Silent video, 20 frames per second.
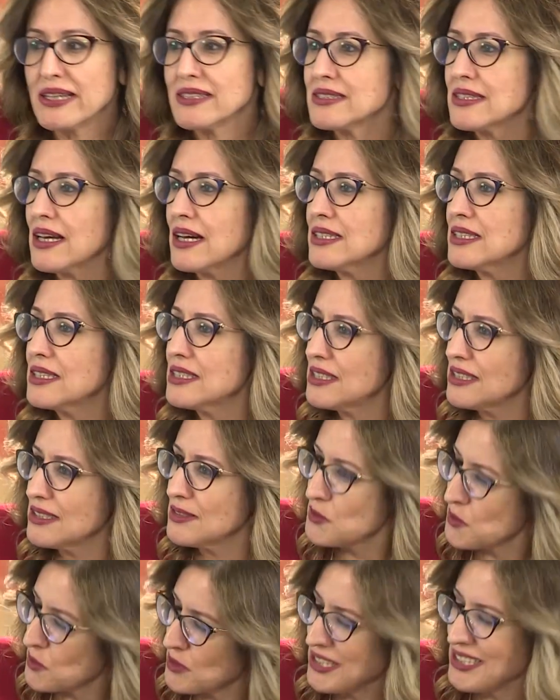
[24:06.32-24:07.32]
biraz daha
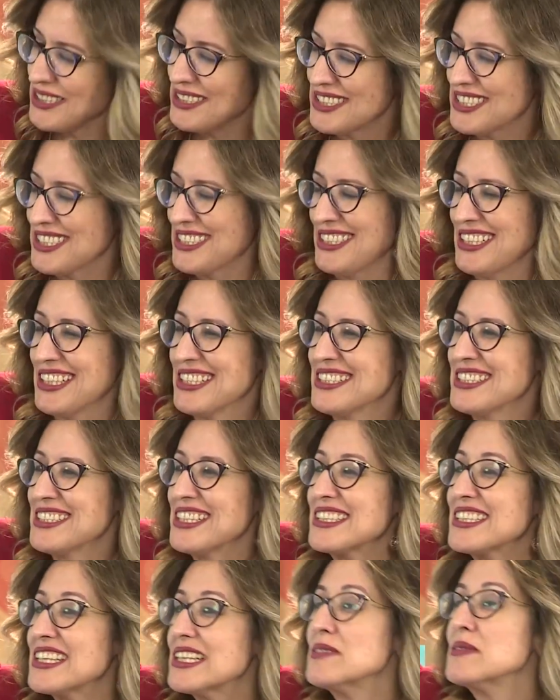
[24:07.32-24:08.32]
işin şöyle
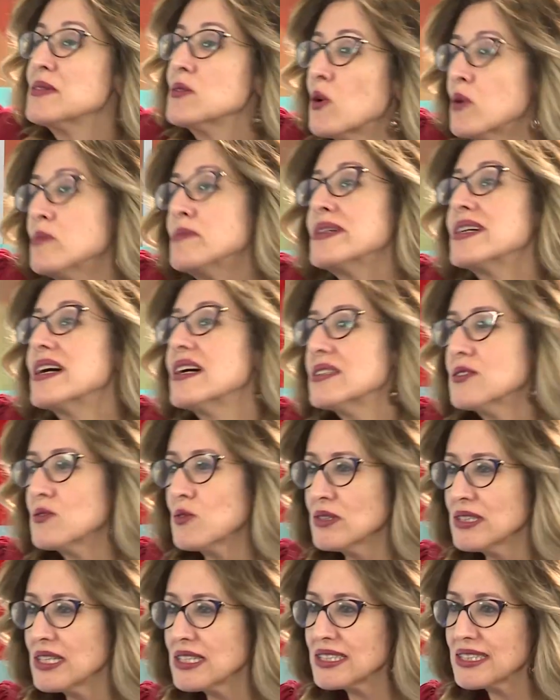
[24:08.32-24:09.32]
ciddiyetine gidelim. Tamam.
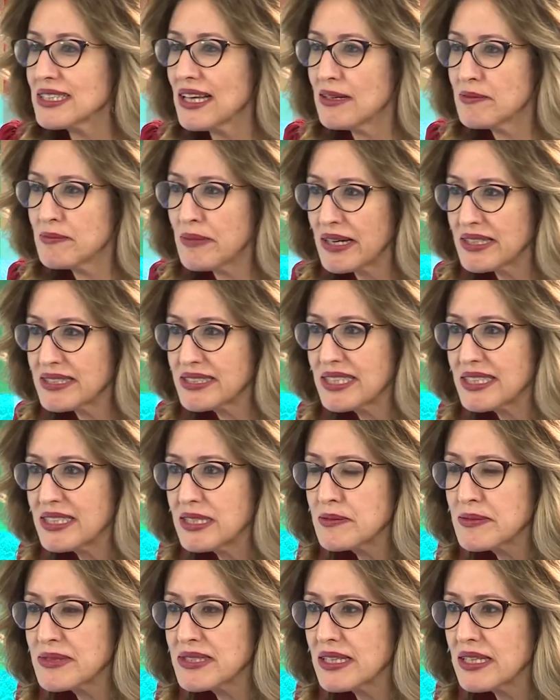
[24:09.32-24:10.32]
Komplikasyonlarından
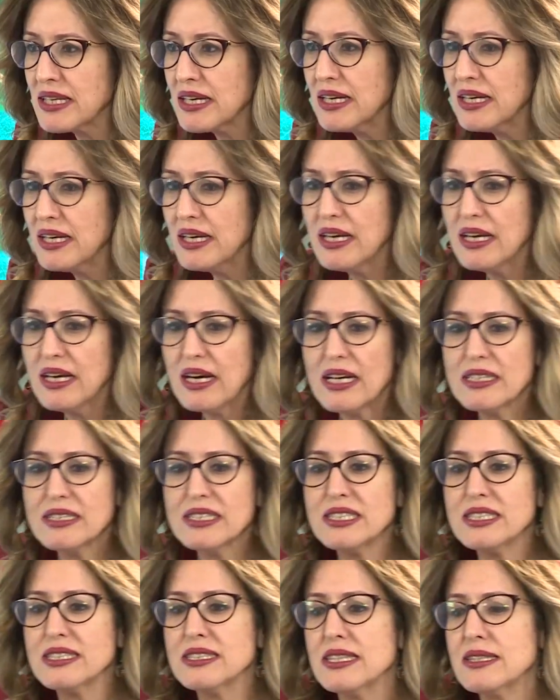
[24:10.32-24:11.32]
bahsedeyim Olur. sana.
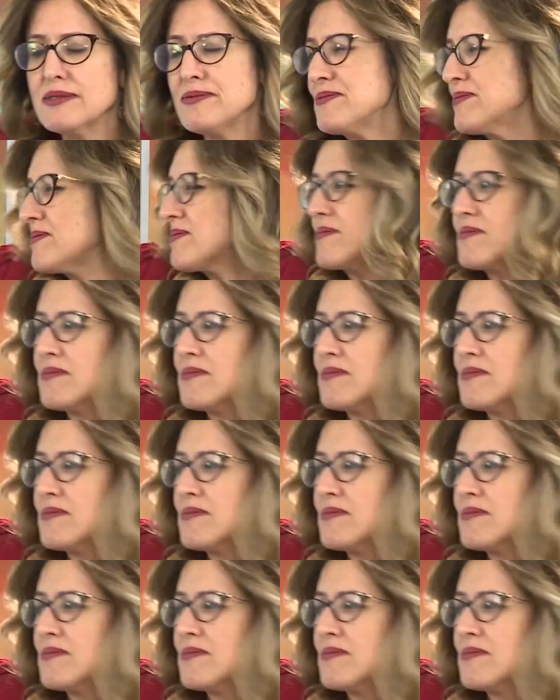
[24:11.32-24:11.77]
Hani şimdi